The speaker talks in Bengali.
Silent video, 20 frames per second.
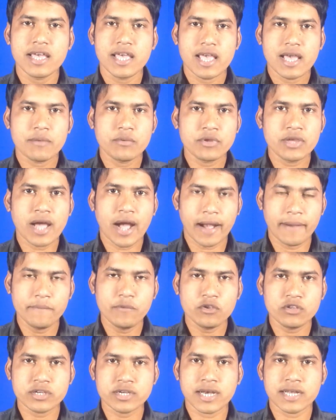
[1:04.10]
এমনকি
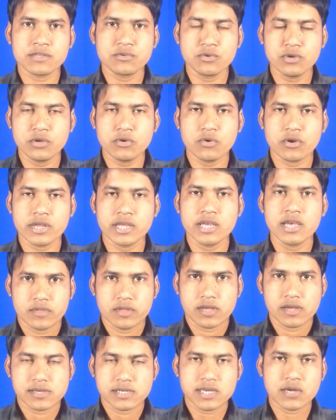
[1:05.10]
আমিও যে কাজগুলি করি
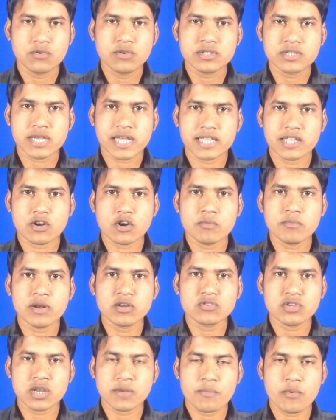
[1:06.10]
সেগুলি সাধারণ
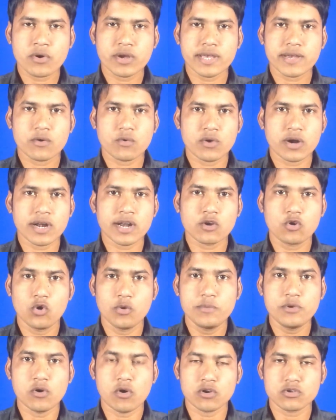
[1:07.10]
মানুষের পক্ষে করাটা
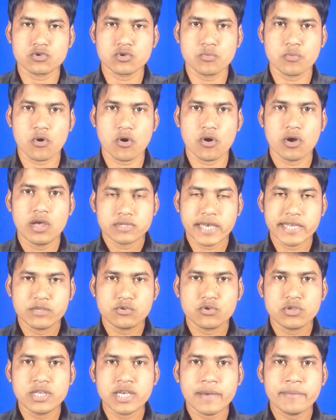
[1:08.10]
খুবই অশুভ তাই
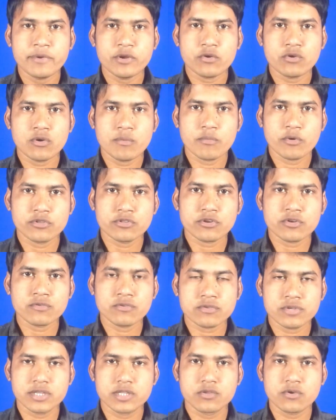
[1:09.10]
যদি আপনি কোনো মন্ত্রতন্ত্র
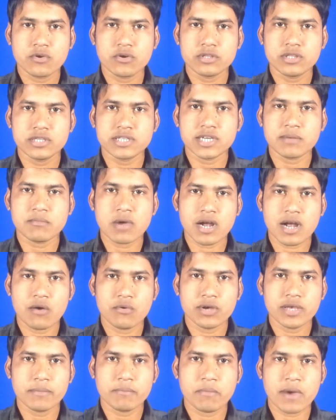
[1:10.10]
সিদ্ধ করতে চান বা
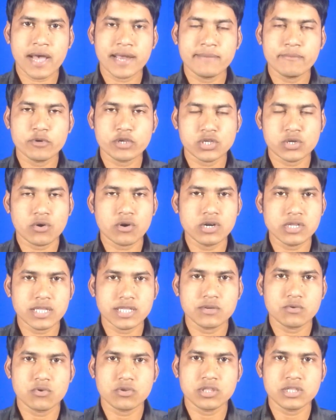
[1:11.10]
কাউকে বান বসীকরণ
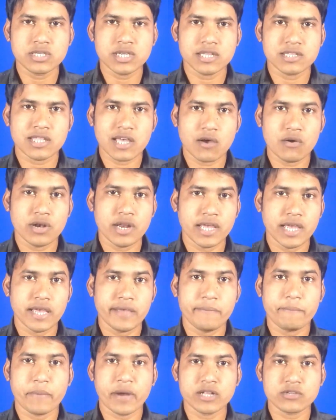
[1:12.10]
ইত্যাদি করতে চান তাহলে এই
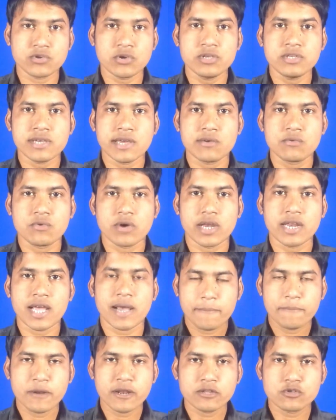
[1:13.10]
পাঁচই জানুয়ারি
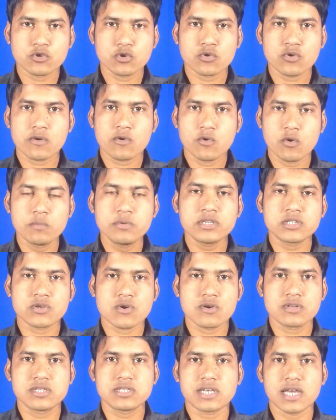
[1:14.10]
আপনার জন্য খুবই
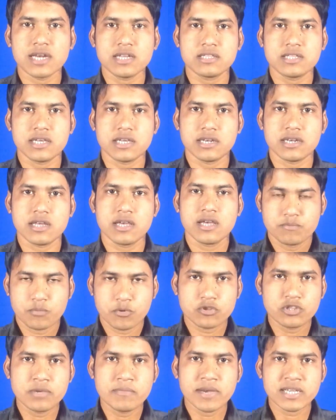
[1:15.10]
শক্তিশালী দিন
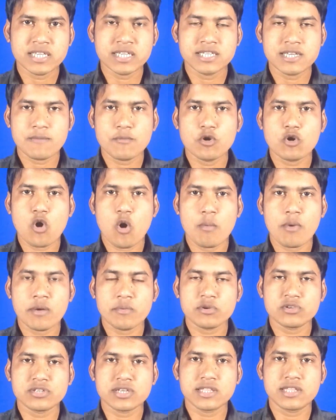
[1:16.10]
প্রতি মাসে যেমন
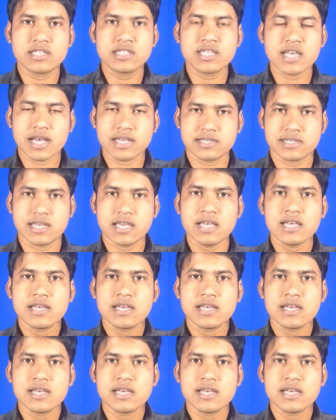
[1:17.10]
অমাবস্যা তিথি আসে